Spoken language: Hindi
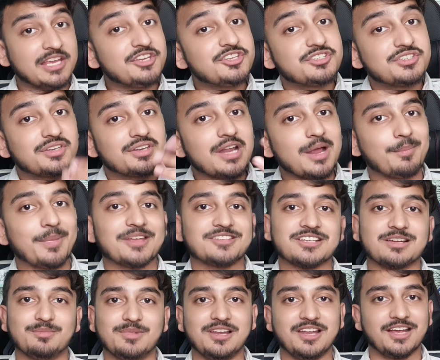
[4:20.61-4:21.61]
एक्स्ट्रा
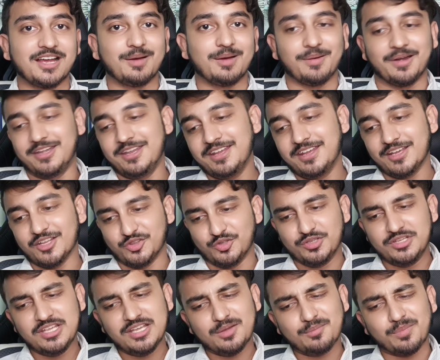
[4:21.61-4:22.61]
पैसा मिलेगा भाई ठीक है
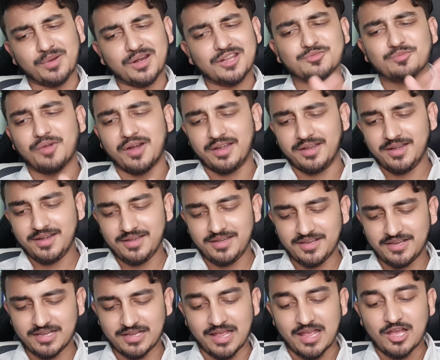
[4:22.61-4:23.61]
तो ये एक प्लस पॉइंट है
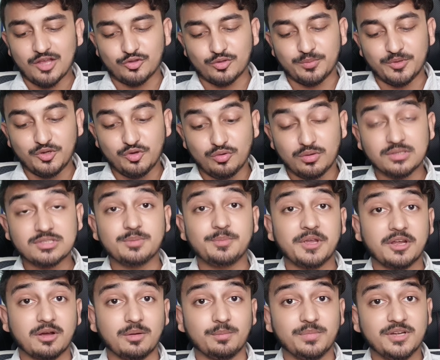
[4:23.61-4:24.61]
ठीक है तो वीडियो का जब
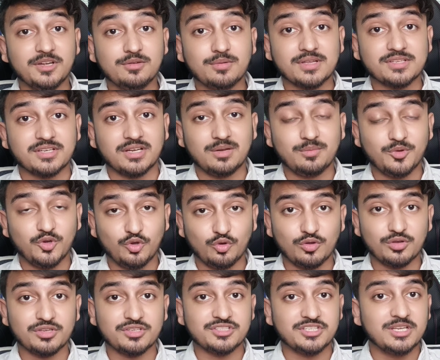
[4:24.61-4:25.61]
कंप्लीट वॉच करना वीडियो
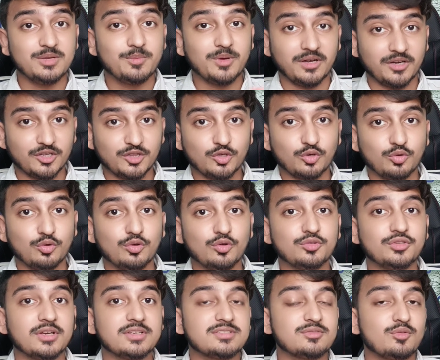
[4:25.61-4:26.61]
को स्किप करके
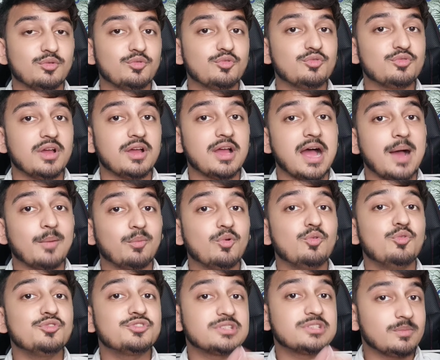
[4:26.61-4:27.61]
देखो तो वैसे
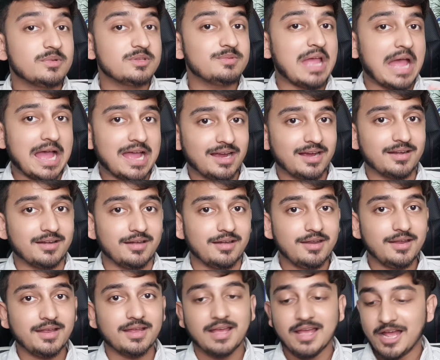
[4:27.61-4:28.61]
आपको कुछ समझ में आएगा नहीं
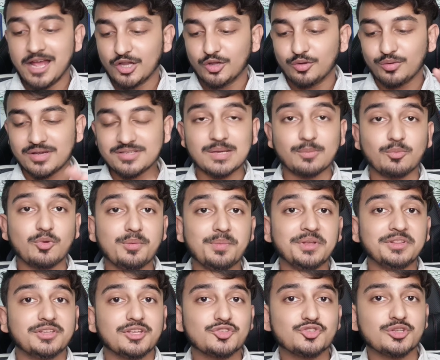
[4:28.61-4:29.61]
ठीक है तो वैसे आपको
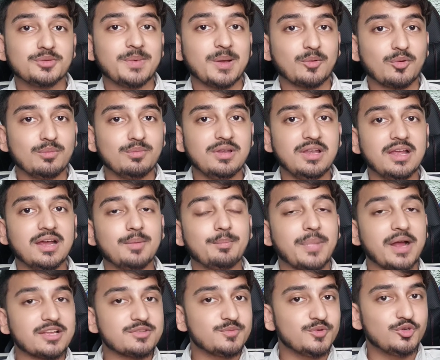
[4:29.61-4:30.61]
फिर दस रुपये आपको मिल जाएगा
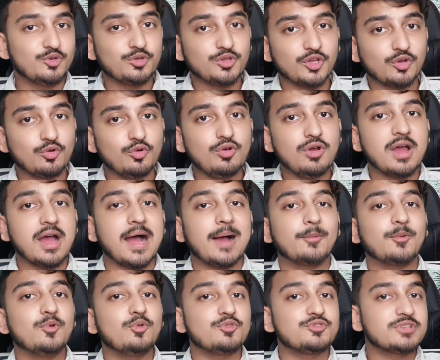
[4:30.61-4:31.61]
पाँच वीडियो देखो
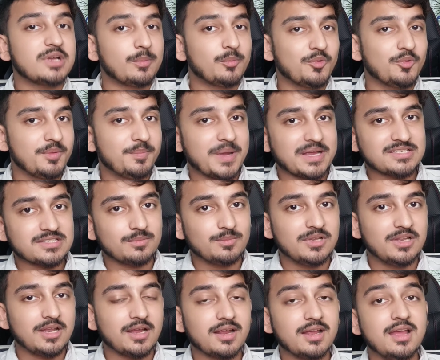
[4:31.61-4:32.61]
आपको उसका कोई पैसा
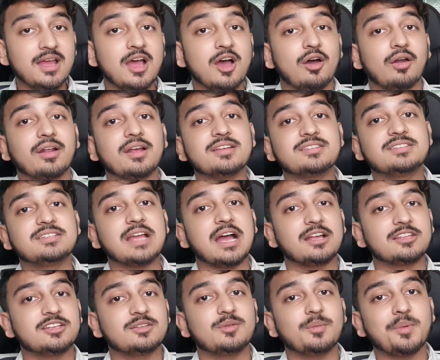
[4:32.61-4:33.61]
मिल जाएगा और अगर
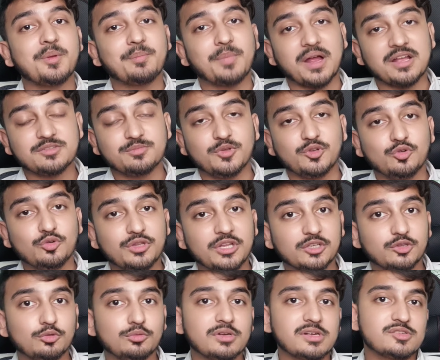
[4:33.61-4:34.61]
यहाँ से जब पाँच वीडियो
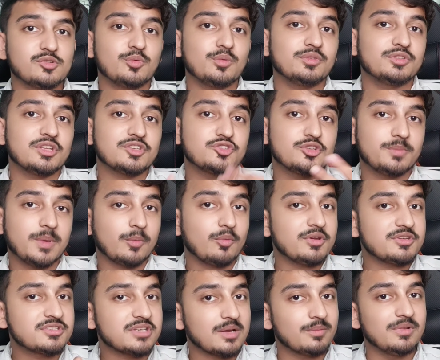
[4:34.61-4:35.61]
देखते हो तो वैसे आपको दस रुपये
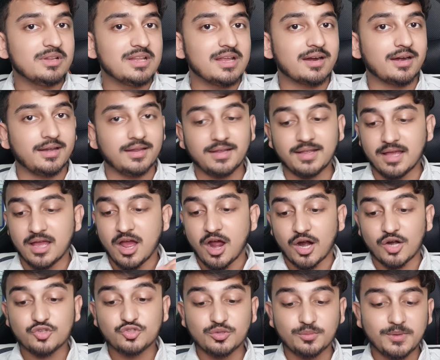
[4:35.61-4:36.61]
आपको एक्स्ट्रा मिल जाएगा ठीक है
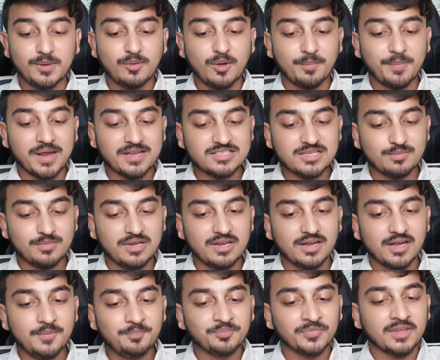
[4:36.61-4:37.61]
और जो भी आपको पैसा
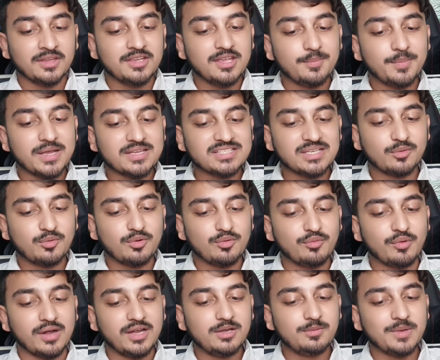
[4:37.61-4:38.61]
मिलेगा ये पैसा आपको
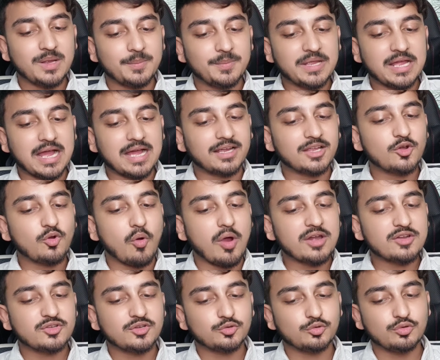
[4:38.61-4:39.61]
वॉलेट में यहाँ पे आके
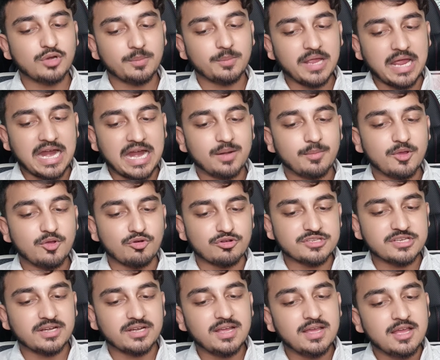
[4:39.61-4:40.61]
कॉइन के थ्रू यहाँ पे एड बाई हो
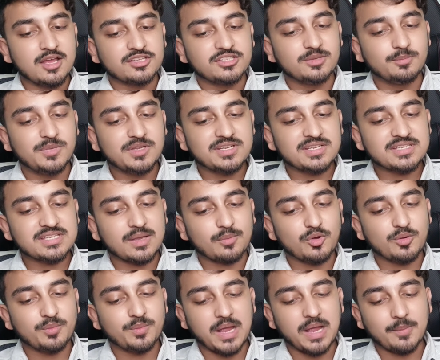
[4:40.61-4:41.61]
जाएगा सिंपली जैसे
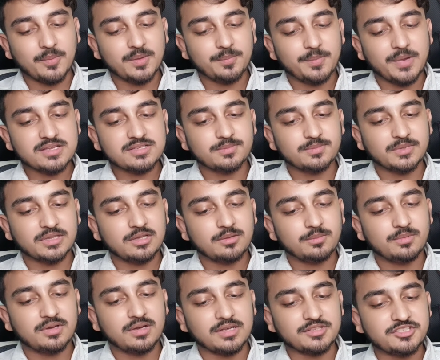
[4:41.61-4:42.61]
आपको आपके पास
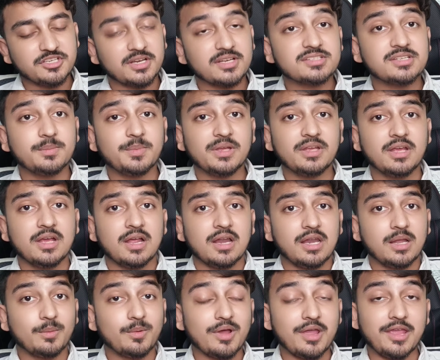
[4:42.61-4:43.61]
मतलब अच्छे खासे पे
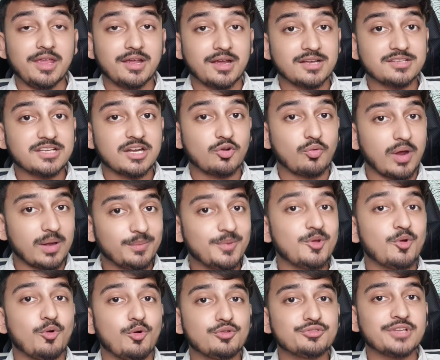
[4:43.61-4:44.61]
लगभग एक हज़ार कॉइन भी
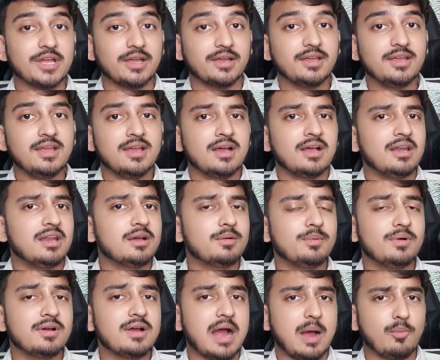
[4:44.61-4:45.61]
हो जाएंगे
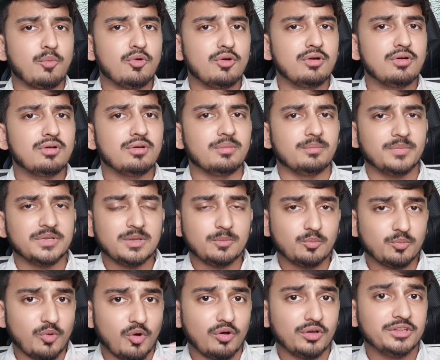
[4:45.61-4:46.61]
लगभग आपको
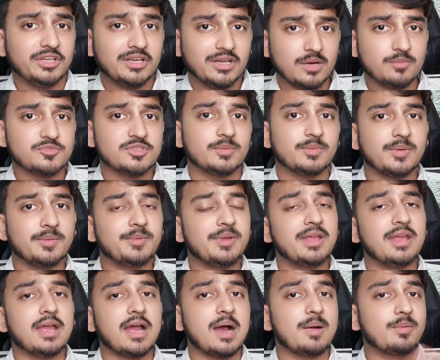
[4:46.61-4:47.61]
मतलब बहुत ही कम समय
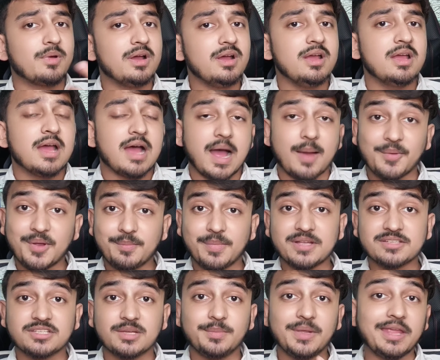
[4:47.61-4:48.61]
में आपका आपके
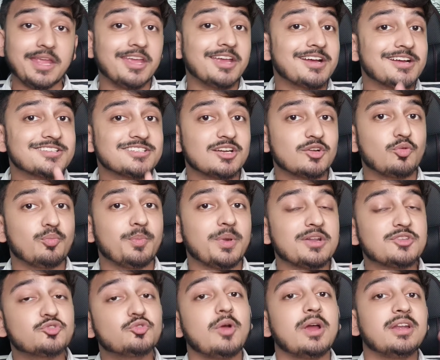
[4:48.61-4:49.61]
पास यहाँ पे एक हज़ार
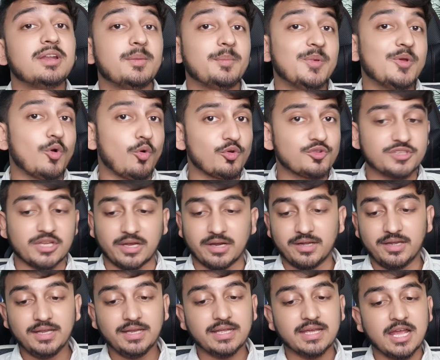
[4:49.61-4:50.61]
प्लस कॉइन यहाँ पे हो
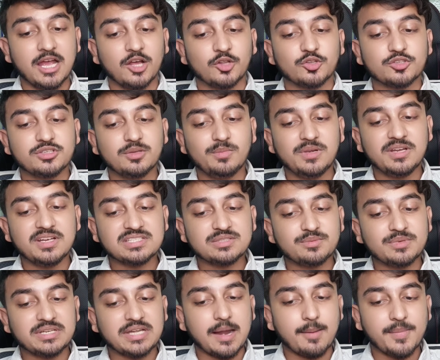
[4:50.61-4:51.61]
जाएंगे ठीक है तो सिंपली कैसे
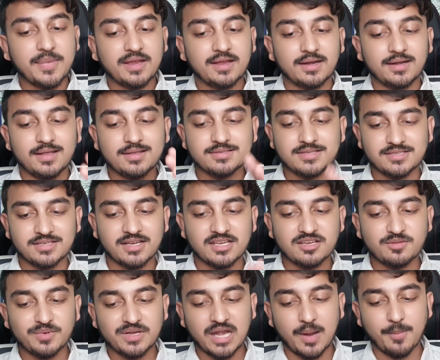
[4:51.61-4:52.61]
सबसे टैप पे करना जैसे कि
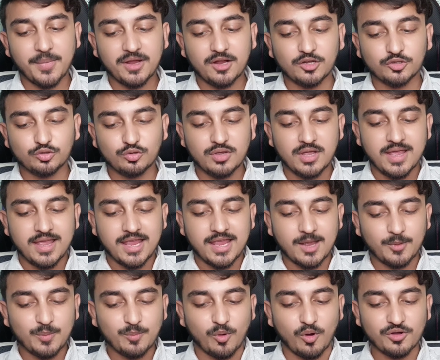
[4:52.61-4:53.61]
जब पे का तो
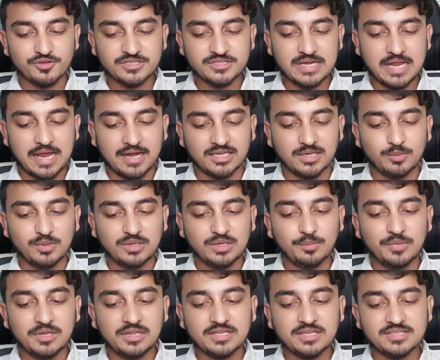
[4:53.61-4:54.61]
यहाँ पे बहुत सारे एक्टिविटी
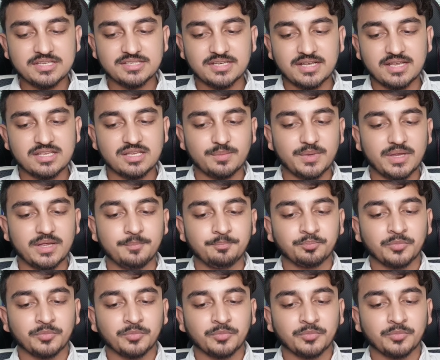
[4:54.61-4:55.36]
मिलते हैं जैसे कि जब